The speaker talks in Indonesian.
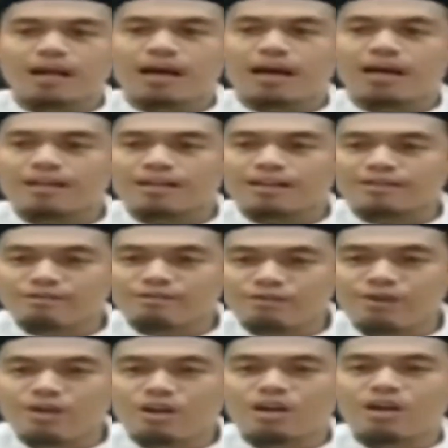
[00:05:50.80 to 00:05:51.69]

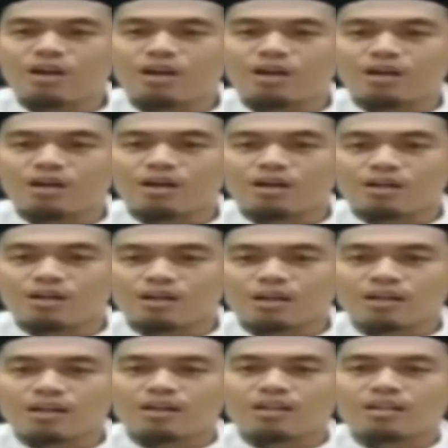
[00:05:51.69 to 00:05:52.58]
Ta'riful
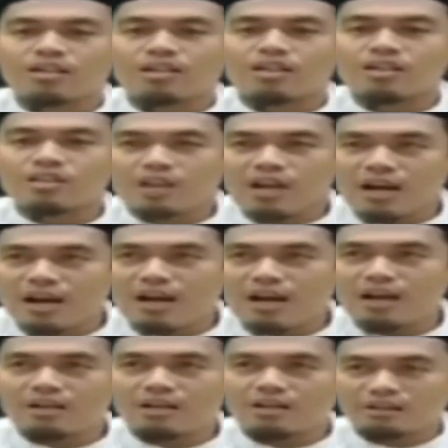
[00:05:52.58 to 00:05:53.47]

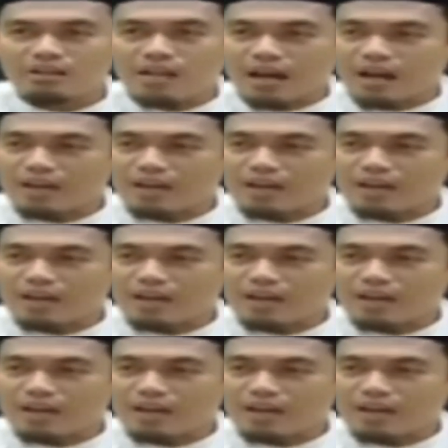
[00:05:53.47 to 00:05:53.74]
rijal,